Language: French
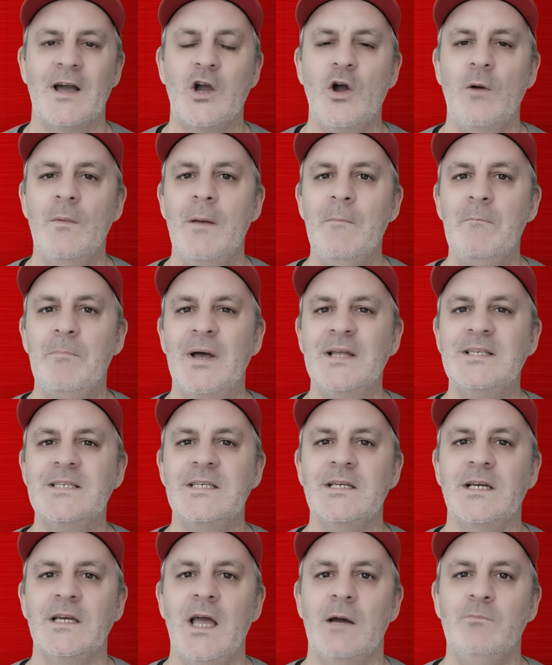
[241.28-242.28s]
quand même pas
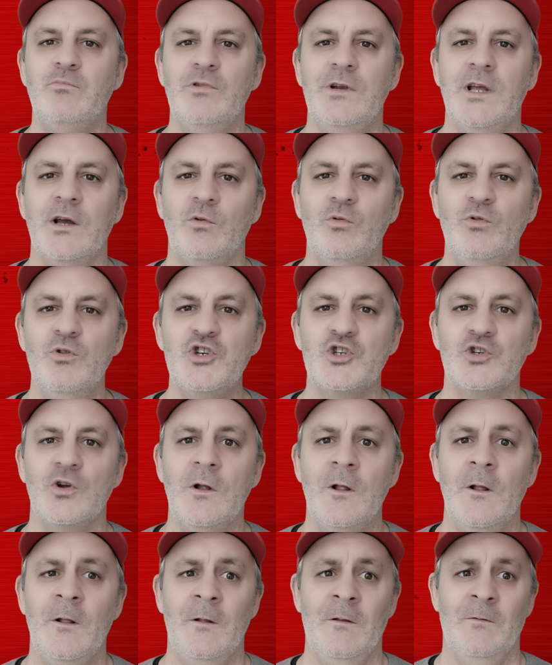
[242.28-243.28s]
tirer à boulet rouge
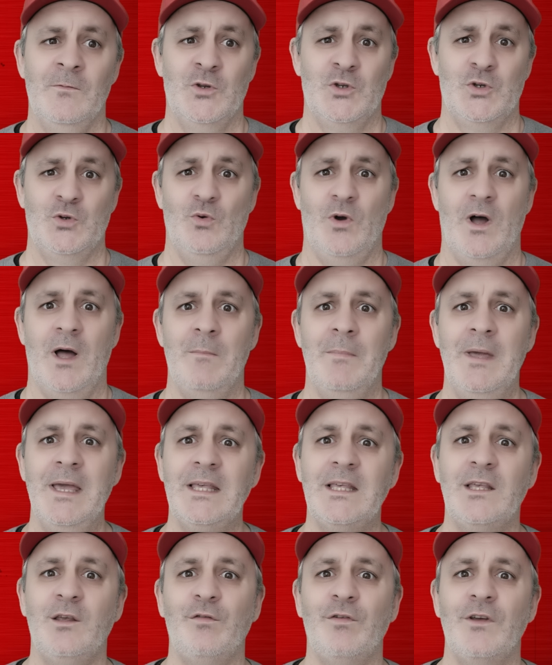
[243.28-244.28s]
sur un
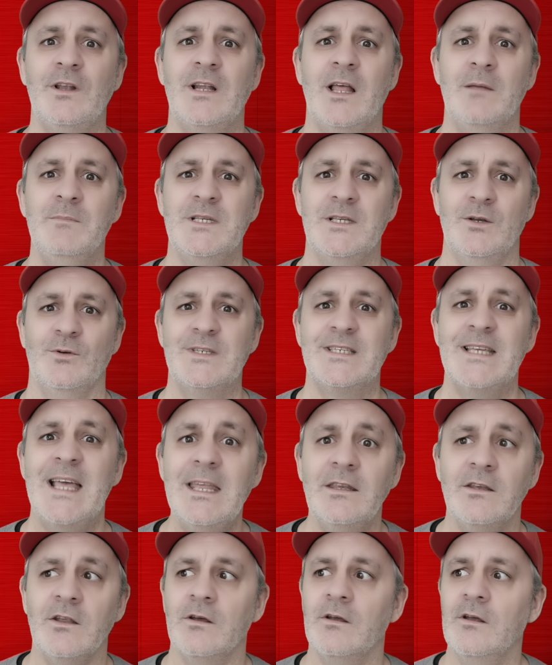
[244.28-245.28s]
mec qui fait de la mise en
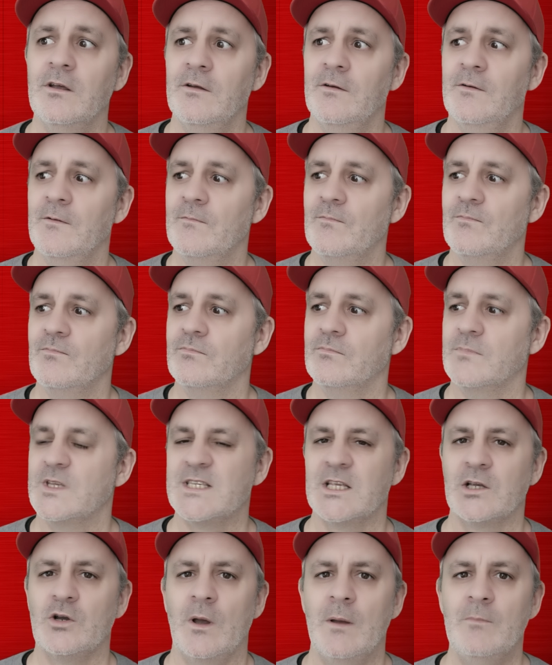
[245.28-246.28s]
scène.
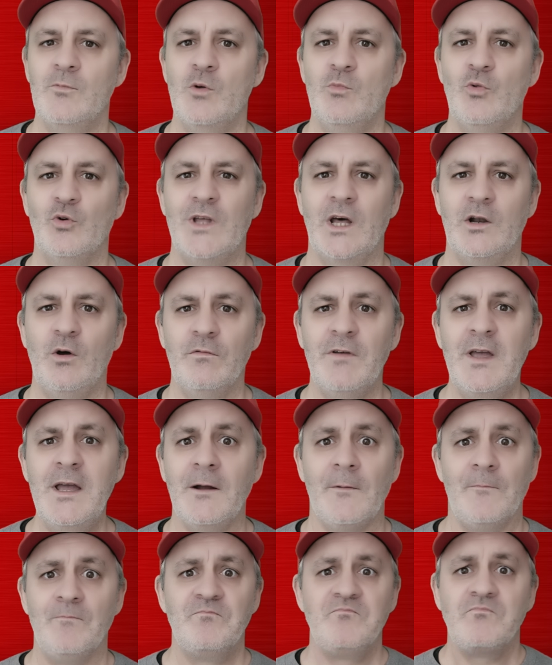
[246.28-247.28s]
C'est quand même le monde à
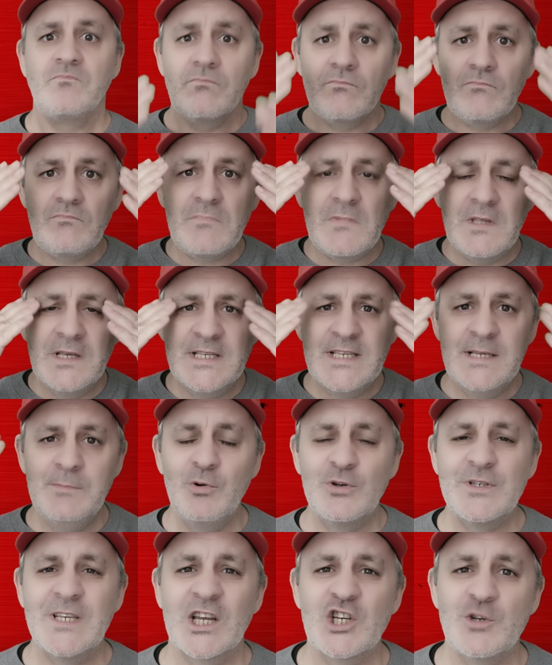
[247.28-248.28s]
l'envers. Et c'est
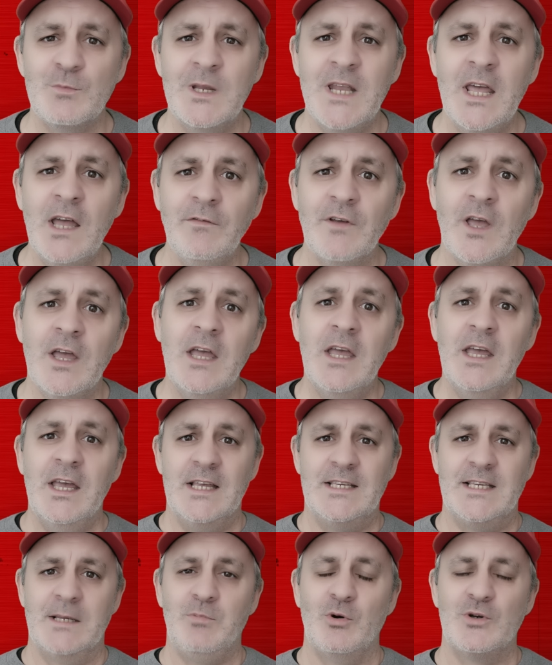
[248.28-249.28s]
pour ça que je m'énerve, et
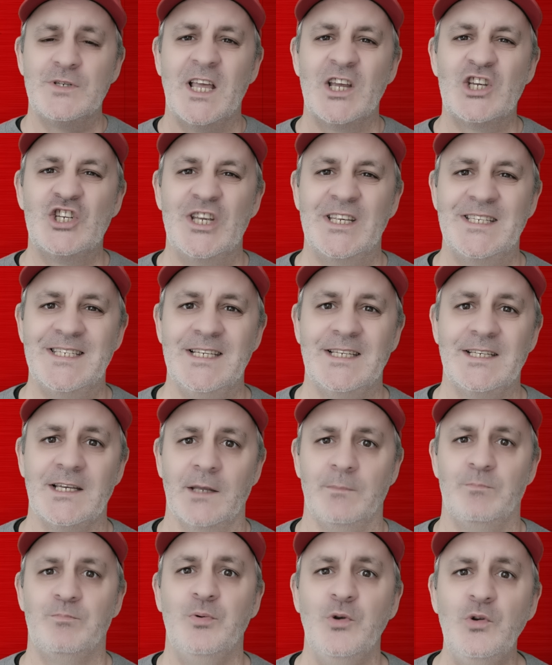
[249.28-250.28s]
c'est pour ça que j'ai titré
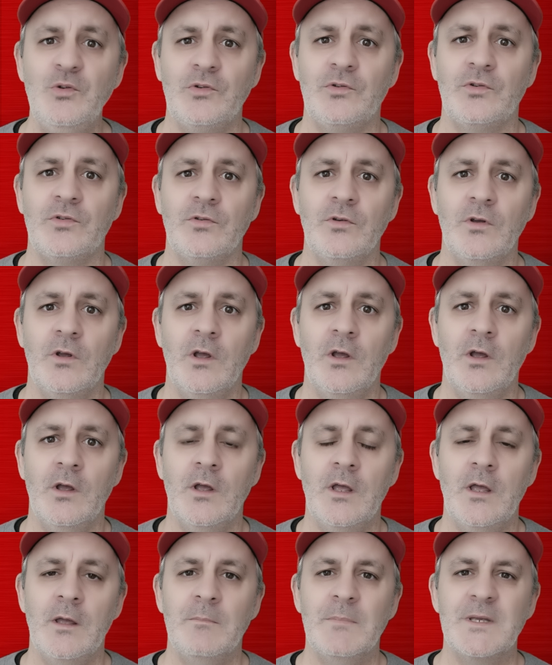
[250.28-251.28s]
pute.
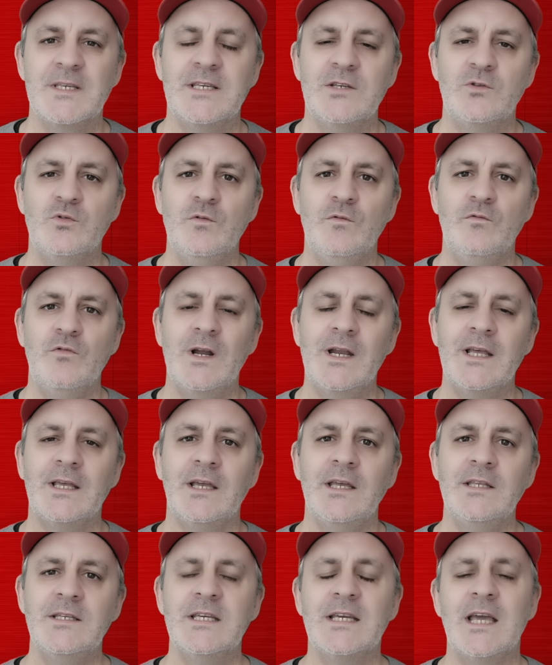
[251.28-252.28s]
Mais si tu vois les
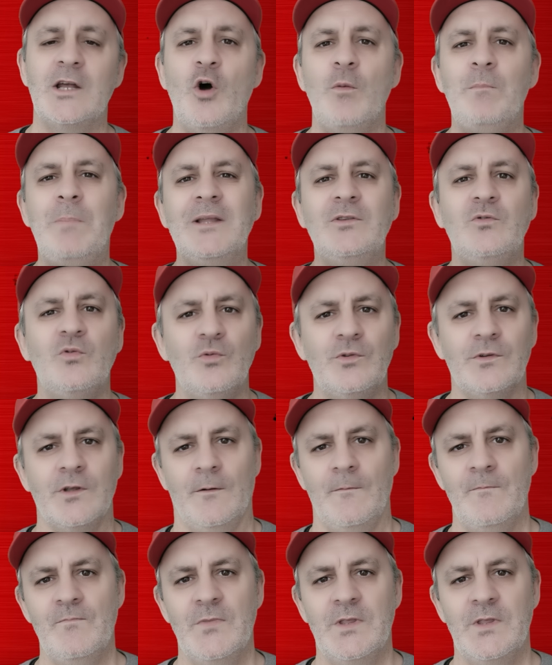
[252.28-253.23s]
critiques, alors pas toutes, hein.